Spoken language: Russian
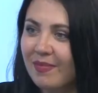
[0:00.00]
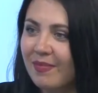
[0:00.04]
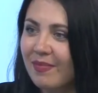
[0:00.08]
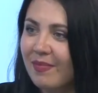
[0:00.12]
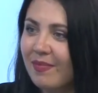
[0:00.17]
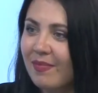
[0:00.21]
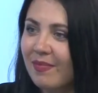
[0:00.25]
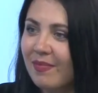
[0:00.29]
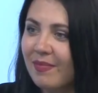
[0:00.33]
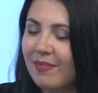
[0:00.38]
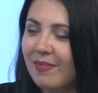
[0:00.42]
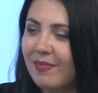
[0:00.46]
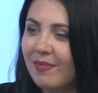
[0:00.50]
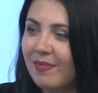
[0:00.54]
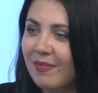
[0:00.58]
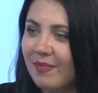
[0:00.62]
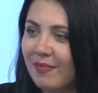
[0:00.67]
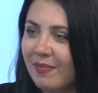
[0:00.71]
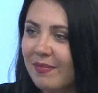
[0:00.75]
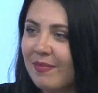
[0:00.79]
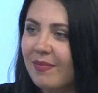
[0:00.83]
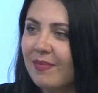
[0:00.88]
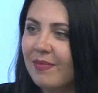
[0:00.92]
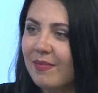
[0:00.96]
до четверки я не
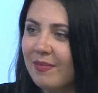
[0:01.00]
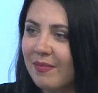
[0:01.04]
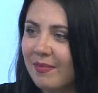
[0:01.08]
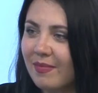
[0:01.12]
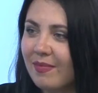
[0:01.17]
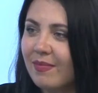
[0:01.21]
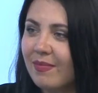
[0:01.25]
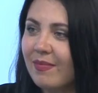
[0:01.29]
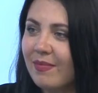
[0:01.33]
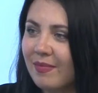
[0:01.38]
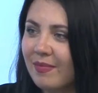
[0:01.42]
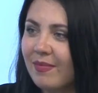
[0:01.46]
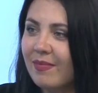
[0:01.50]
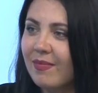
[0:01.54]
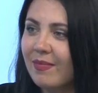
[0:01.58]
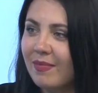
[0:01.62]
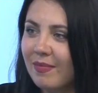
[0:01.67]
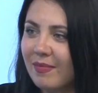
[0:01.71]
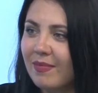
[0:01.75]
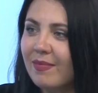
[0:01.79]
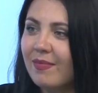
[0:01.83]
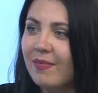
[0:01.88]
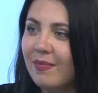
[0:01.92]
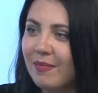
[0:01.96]
тянула, это точно.
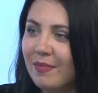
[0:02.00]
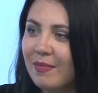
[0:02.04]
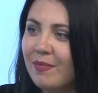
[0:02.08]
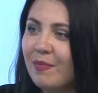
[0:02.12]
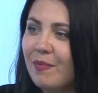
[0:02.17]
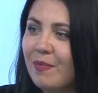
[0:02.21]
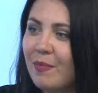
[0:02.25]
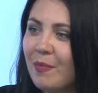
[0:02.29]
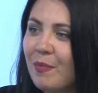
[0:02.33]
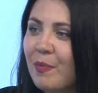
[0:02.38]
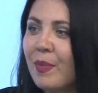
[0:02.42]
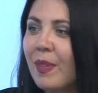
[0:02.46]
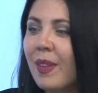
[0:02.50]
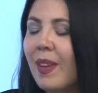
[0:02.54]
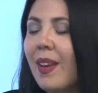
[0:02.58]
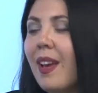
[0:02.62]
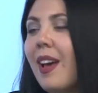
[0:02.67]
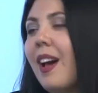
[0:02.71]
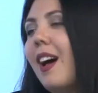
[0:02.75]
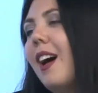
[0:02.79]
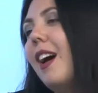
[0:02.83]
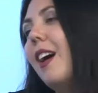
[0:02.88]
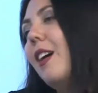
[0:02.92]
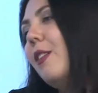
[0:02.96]

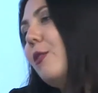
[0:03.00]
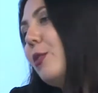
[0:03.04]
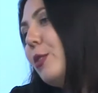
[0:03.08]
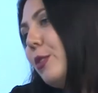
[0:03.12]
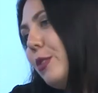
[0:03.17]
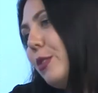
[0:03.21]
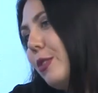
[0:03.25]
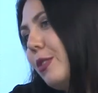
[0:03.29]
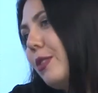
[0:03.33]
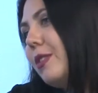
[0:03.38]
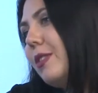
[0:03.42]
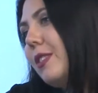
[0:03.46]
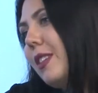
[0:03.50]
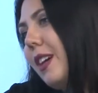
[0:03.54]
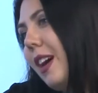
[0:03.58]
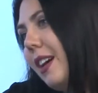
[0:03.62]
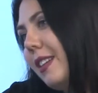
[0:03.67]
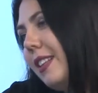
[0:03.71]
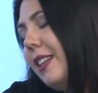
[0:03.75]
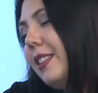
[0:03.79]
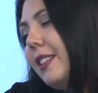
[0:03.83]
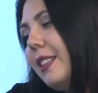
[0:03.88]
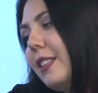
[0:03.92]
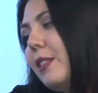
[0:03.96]
А вот э,
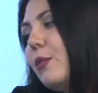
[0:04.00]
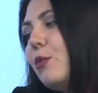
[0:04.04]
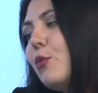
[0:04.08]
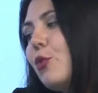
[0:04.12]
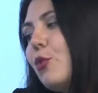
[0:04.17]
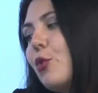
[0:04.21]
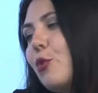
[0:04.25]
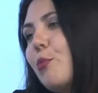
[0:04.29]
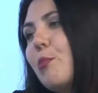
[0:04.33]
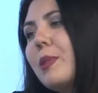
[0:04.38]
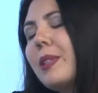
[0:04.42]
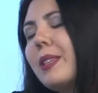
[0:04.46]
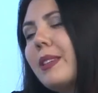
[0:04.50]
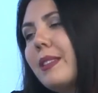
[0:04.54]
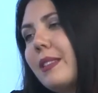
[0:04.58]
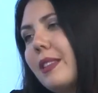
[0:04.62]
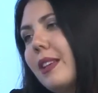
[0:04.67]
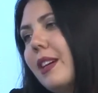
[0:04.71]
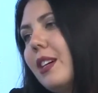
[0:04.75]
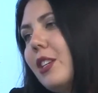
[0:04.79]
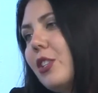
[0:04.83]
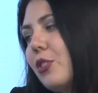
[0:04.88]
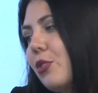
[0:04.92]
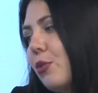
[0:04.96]
когда ты уже
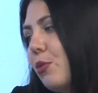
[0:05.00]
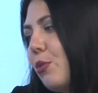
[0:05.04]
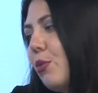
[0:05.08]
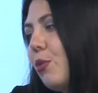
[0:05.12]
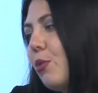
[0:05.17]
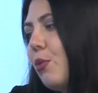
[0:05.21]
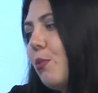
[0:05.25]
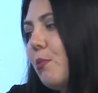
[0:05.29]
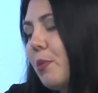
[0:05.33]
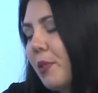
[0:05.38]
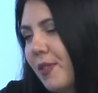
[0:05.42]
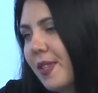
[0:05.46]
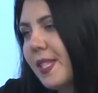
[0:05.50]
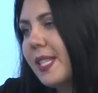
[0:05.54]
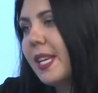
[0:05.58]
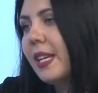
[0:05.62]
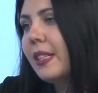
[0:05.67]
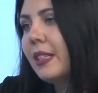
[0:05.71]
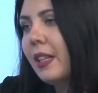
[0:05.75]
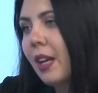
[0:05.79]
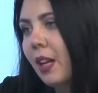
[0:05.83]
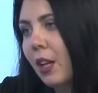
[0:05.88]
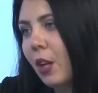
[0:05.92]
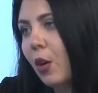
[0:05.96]
поняла, что
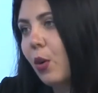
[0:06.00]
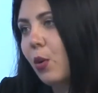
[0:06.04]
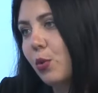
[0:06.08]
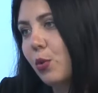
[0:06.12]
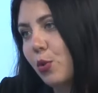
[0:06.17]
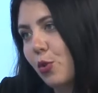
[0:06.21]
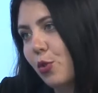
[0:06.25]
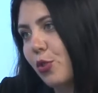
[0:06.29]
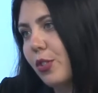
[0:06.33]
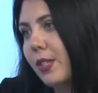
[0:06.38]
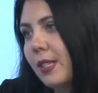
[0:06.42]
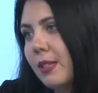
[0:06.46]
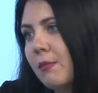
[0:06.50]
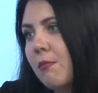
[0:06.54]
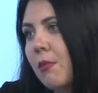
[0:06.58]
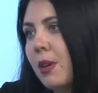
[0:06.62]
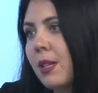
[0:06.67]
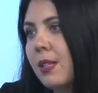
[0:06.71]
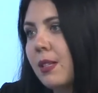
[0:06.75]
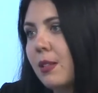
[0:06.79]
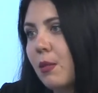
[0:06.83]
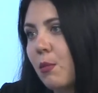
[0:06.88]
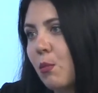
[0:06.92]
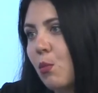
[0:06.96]
профессионально хочешь
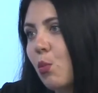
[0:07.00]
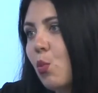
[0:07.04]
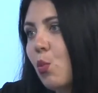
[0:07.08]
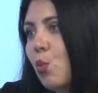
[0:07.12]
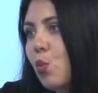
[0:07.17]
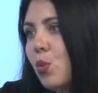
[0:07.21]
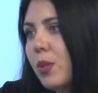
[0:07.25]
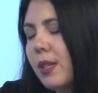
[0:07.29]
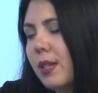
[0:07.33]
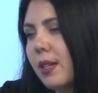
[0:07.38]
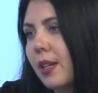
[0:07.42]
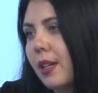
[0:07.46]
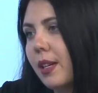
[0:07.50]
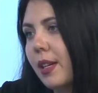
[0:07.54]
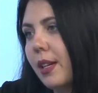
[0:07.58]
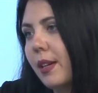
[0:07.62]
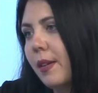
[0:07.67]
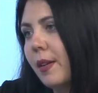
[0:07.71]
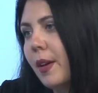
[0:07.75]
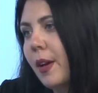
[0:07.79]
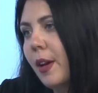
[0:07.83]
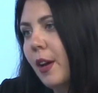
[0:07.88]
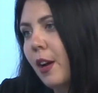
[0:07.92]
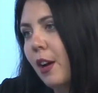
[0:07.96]
заниматься
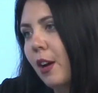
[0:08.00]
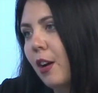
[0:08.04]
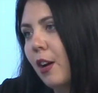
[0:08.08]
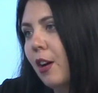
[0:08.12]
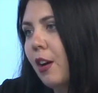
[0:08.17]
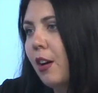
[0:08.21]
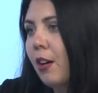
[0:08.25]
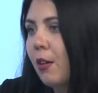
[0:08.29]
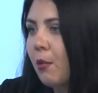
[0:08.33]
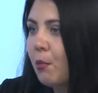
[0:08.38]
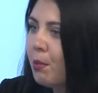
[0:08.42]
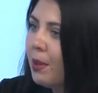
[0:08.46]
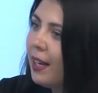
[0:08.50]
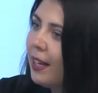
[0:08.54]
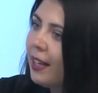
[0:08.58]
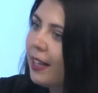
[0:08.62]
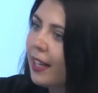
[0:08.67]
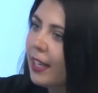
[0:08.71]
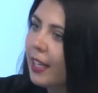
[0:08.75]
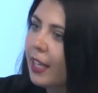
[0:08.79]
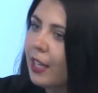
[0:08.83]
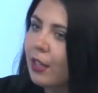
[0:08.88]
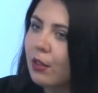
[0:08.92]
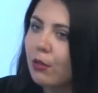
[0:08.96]
музыкой, а, были ли
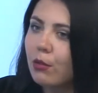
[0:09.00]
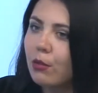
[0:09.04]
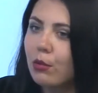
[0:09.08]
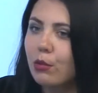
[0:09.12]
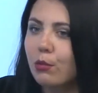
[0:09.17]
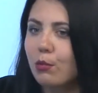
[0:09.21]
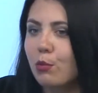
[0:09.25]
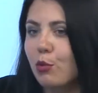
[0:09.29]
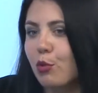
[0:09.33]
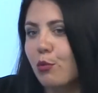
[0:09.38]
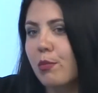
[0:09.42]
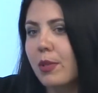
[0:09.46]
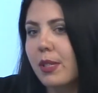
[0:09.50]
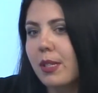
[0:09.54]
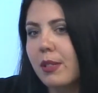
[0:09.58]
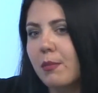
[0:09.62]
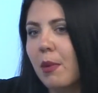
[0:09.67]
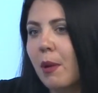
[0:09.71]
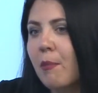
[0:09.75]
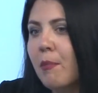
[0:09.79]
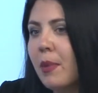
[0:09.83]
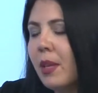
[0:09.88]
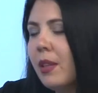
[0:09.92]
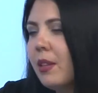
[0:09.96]
какие-то, вот, может быть,
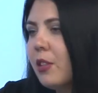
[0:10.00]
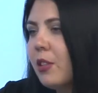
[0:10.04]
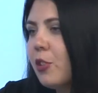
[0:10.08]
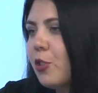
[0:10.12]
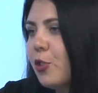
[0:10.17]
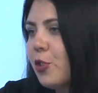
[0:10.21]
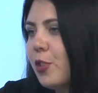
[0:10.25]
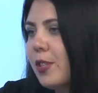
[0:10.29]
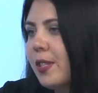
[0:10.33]
моменты